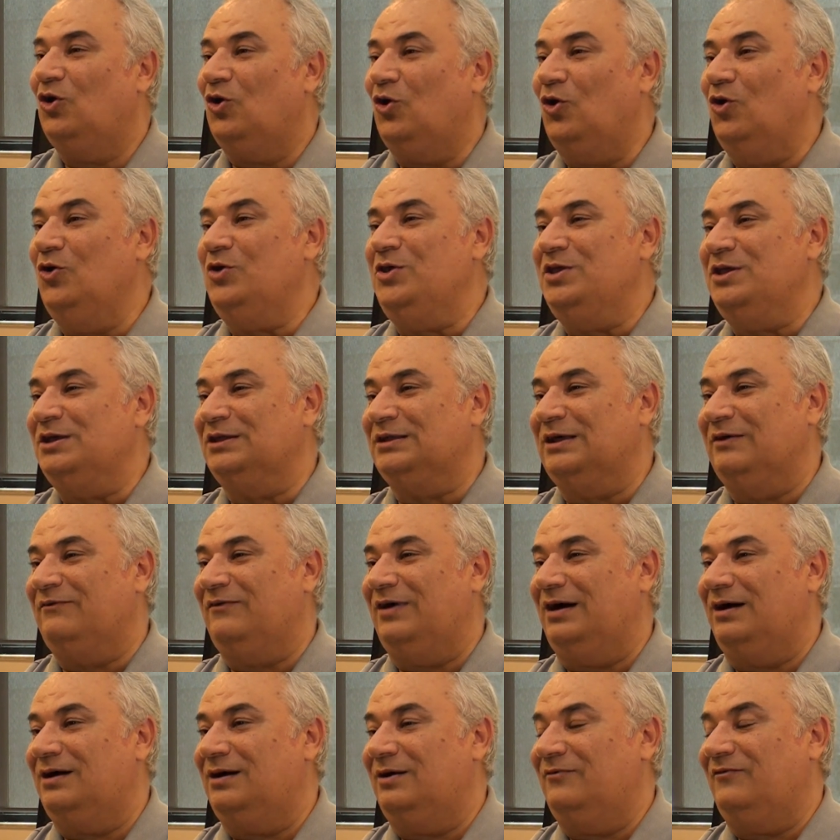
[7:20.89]
10 yıla
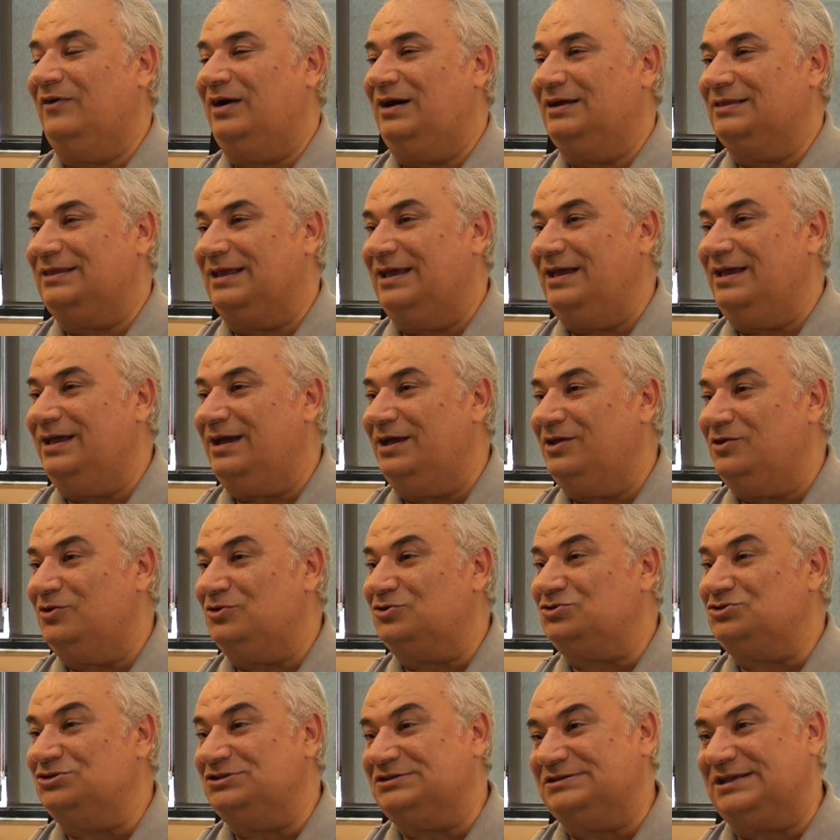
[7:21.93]
vadeye
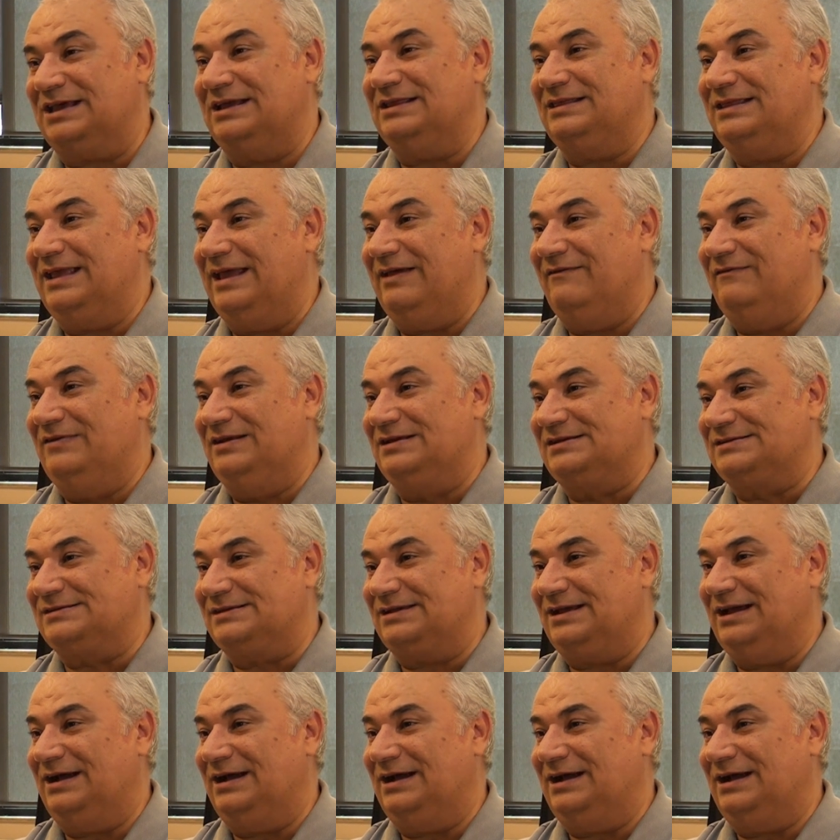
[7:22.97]
yayıyorsunuz kendi evinizi.